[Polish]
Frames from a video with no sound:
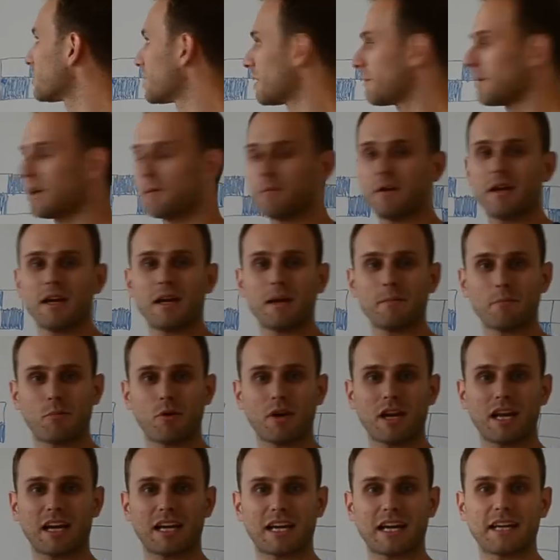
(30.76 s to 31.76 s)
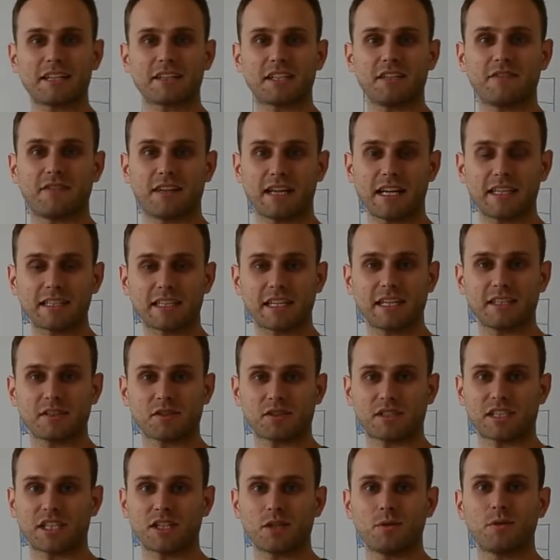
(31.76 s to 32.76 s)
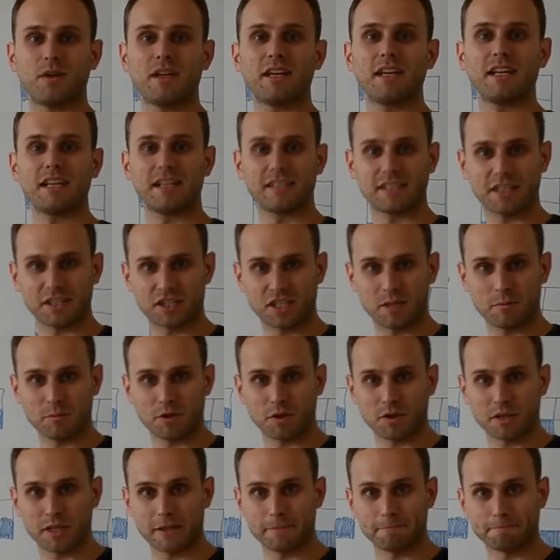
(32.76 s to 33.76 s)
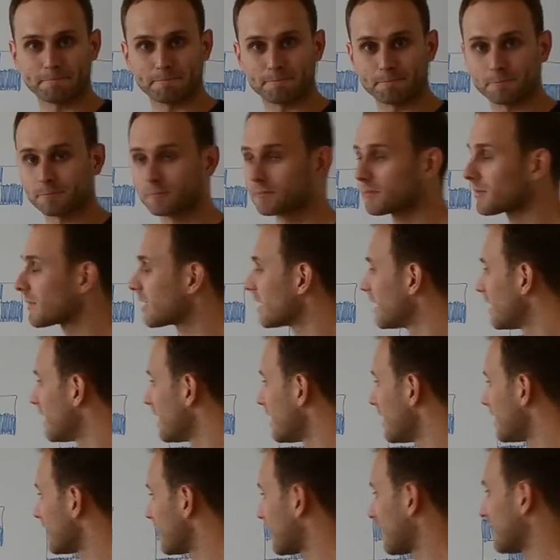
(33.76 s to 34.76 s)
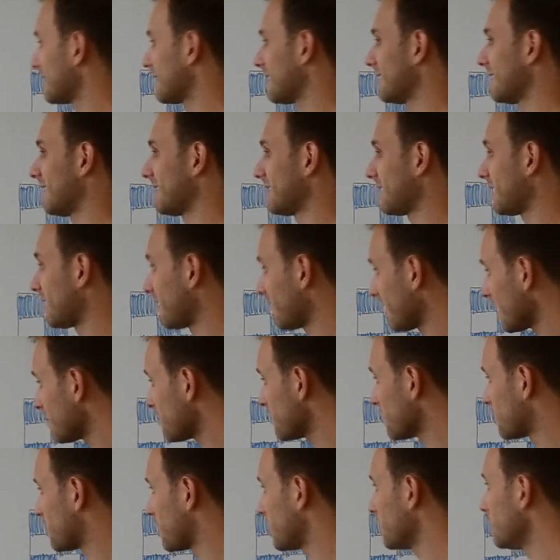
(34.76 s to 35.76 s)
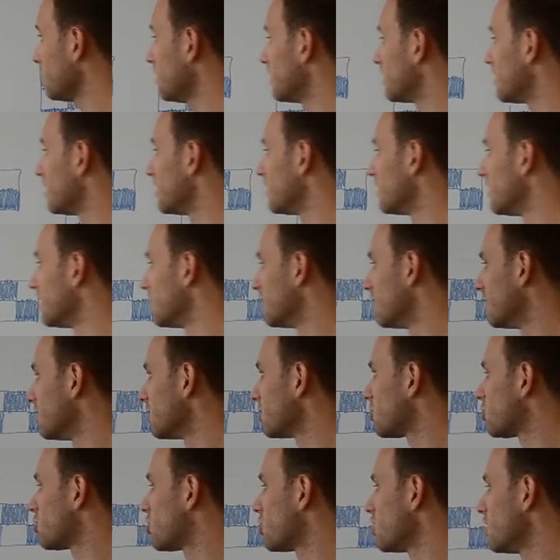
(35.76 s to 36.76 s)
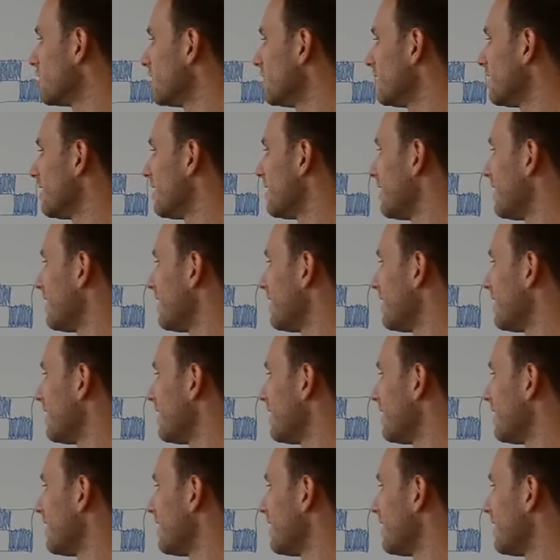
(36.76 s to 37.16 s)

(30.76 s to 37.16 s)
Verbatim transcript: siebie pola kartki w kratkę zostaną zaciemnione. Teraz zastanawiamy się, y, czy